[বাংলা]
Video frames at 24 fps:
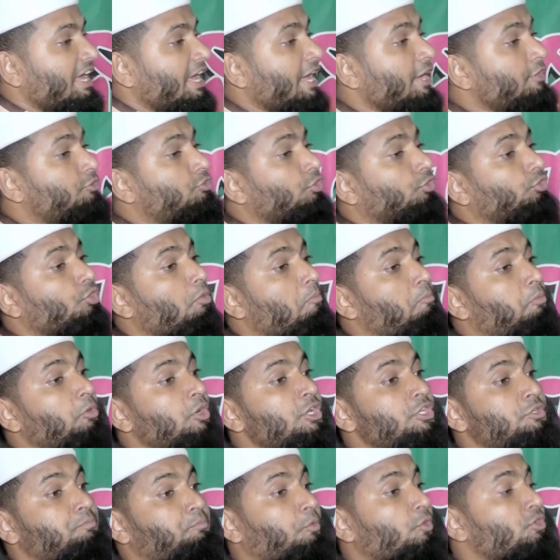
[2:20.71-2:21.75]
এর জন্য
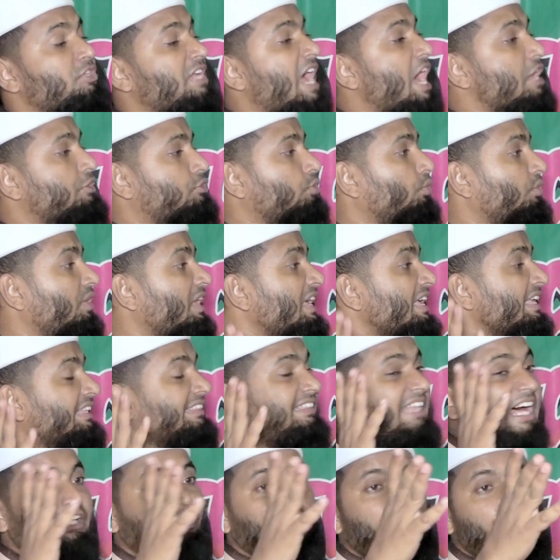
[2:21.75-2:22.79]
পুলিশ প্রশাসন
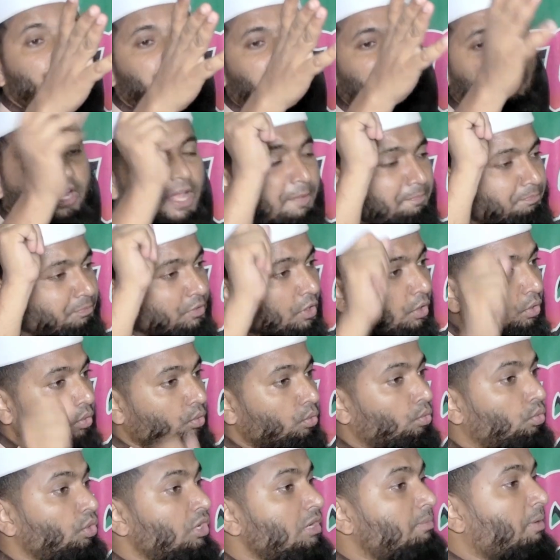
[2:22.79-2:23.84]
তাদের উপরে
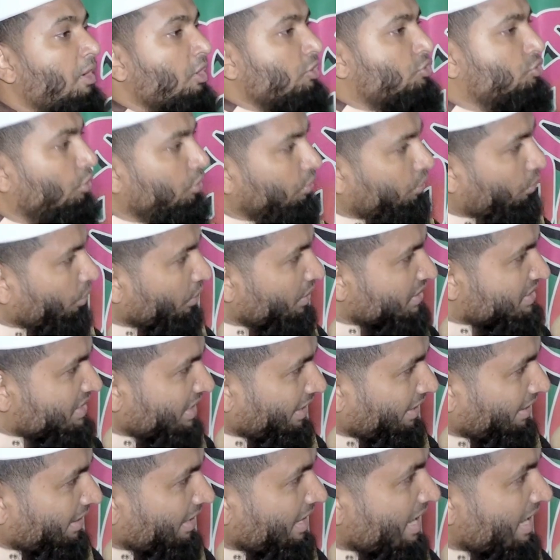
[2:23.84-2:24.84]
গুলি বর্ষণ করেছে